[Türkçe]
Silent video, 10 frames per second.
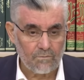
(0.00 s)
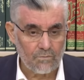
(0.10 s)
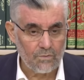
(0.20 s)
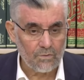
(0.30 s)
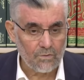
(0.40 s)

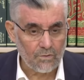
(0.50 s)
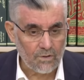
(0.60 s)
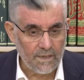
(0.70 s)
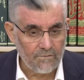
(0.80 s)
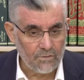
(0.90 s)
bu
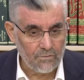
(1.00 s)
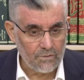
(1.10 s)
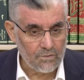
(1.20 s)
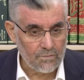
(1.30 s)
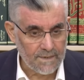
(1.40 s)

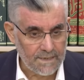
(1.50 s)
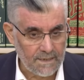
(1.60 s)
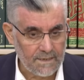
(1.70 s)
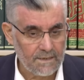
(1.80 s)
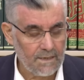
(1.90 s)
koronavirüs
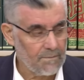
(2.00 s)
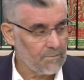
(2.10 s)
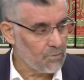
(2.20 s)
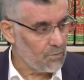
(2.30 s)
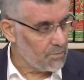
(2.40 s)
meselesi.
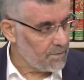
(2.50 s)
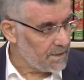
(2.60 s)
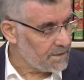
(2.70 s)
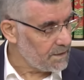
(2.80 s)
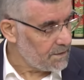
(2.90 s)
Tamam doğru bir
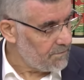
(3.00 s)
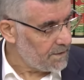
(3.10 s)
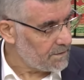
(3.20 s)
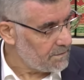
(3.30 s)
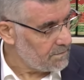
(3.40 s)
hastalık var.